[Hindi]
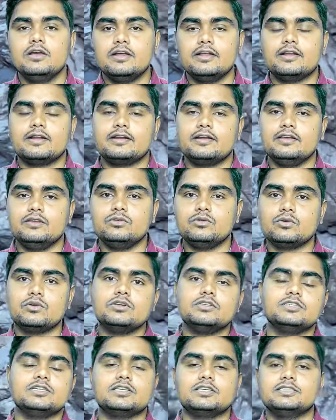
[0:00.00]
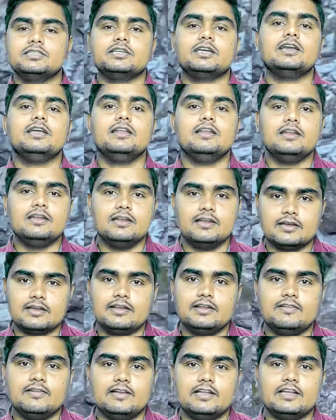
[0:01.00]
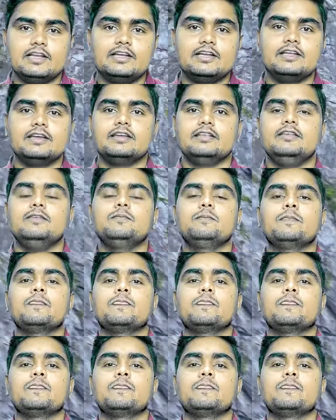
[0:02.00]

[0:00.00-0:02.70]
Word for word: रखने हैं जो कि जगह जगह लगने वाली है ठीक है जी